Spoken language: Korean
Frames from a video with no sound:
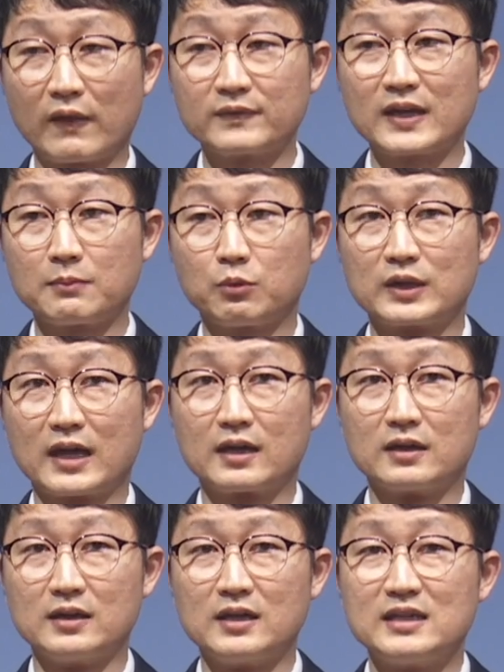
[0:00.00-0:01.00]
관계보다
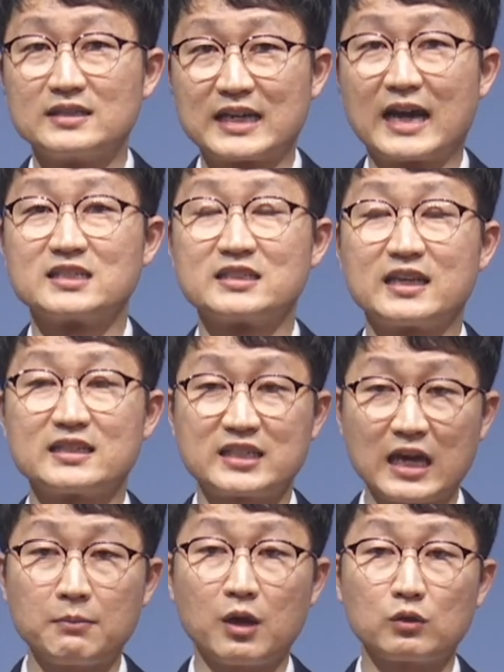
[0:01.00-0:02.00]
자신의
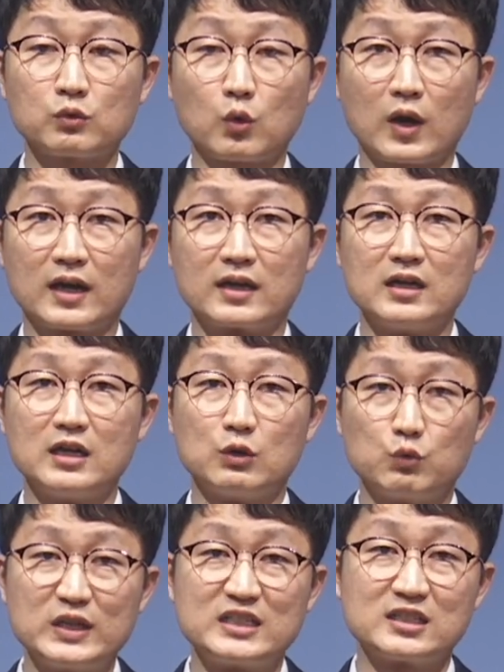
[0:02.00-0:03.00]
체면과
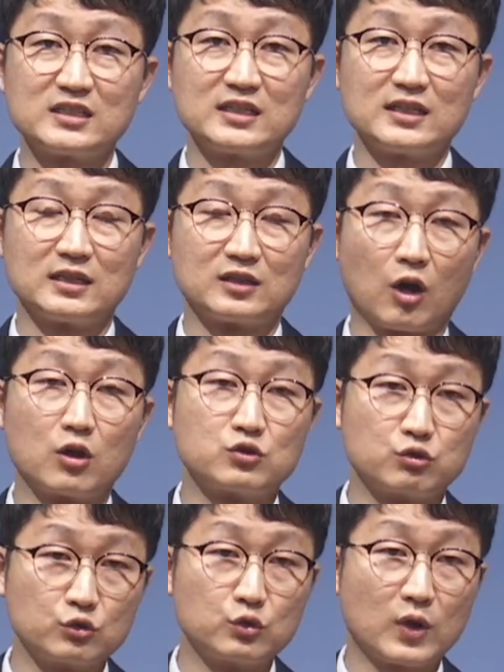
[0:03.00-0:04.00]
위신이 더
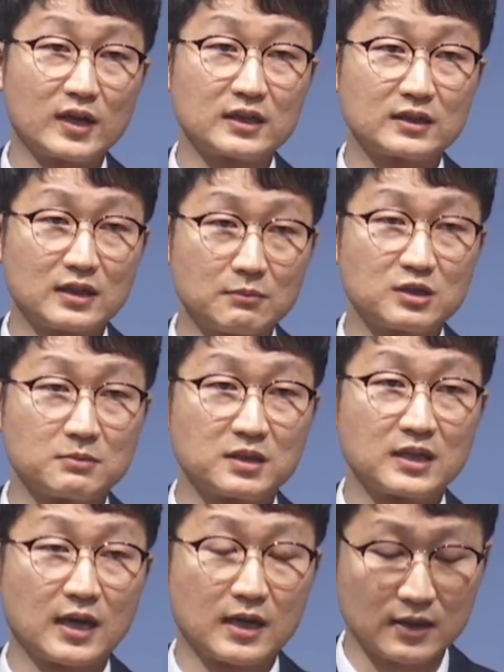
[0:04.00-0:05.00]
중요하기
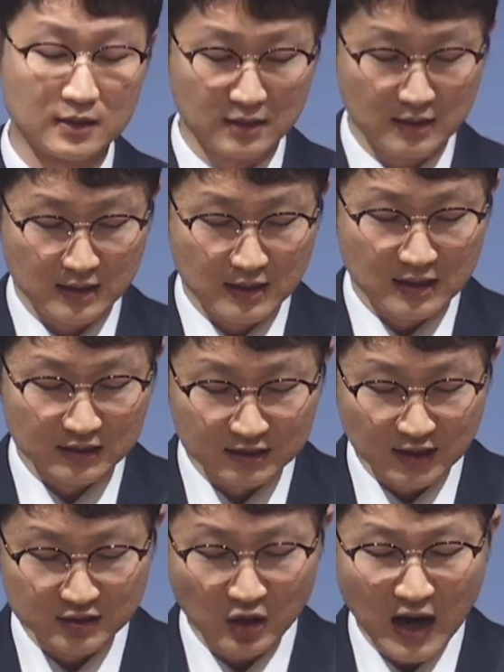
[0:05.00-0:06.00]
때문입니다.
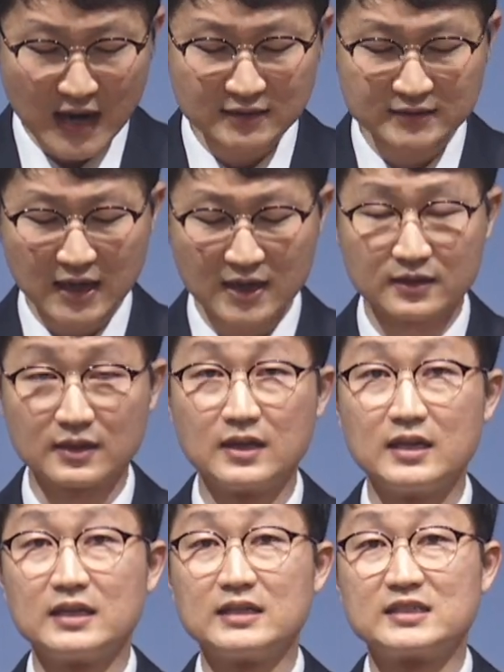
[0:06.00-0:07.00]
그래서 항상
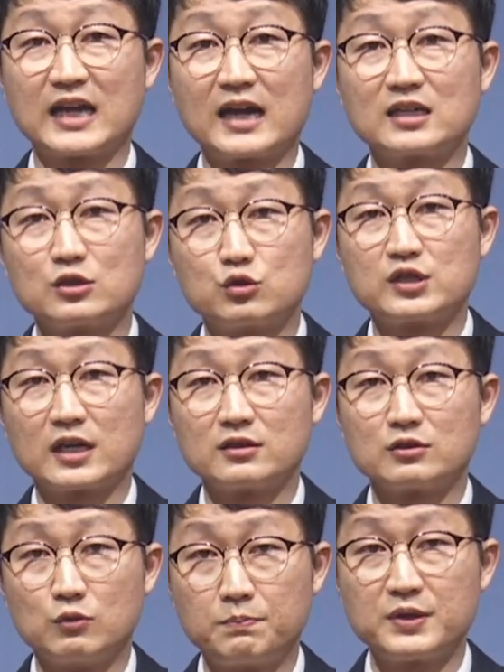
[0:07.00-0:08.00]
이 자기
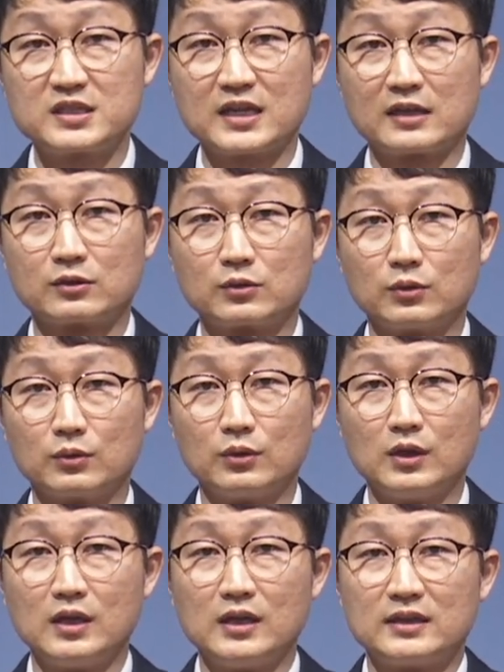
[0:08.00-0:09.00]
주장을 굽히지 않고
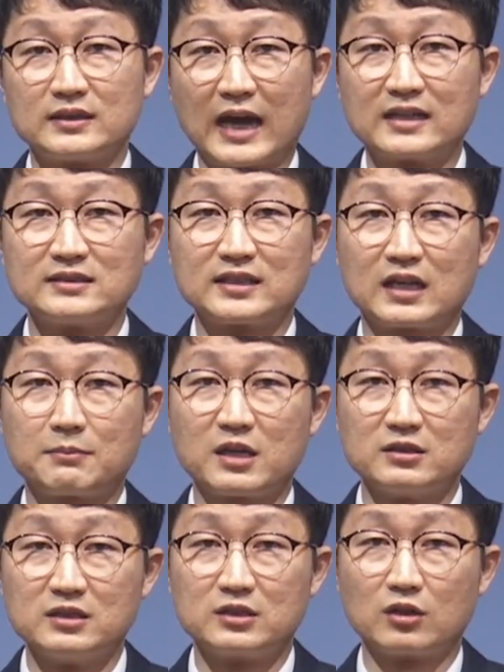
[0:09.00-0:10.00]
다른
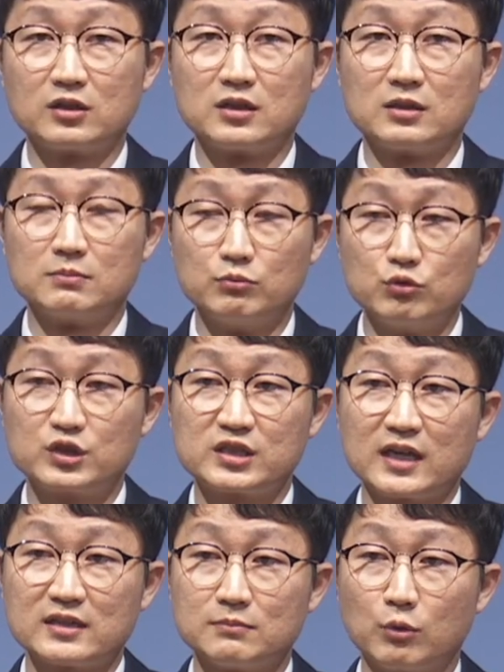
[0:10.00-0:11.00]
사람의 의견을
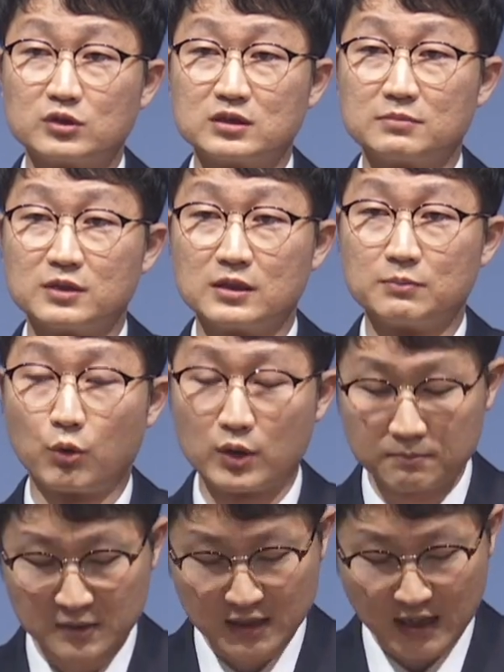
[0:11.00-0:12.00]
무시하는 모습을
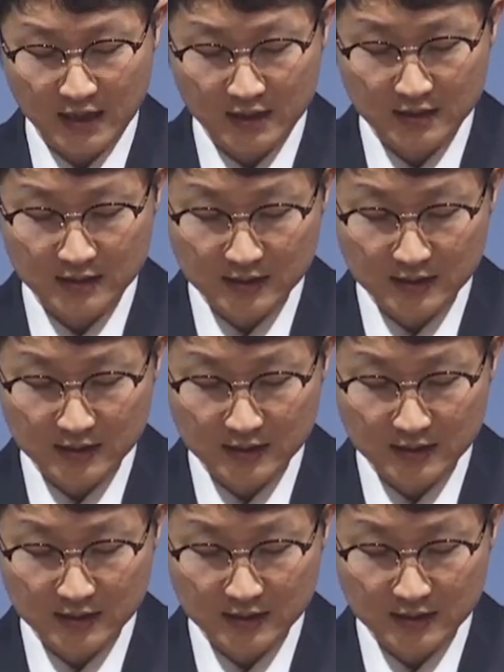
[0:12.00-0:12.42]
보입니다.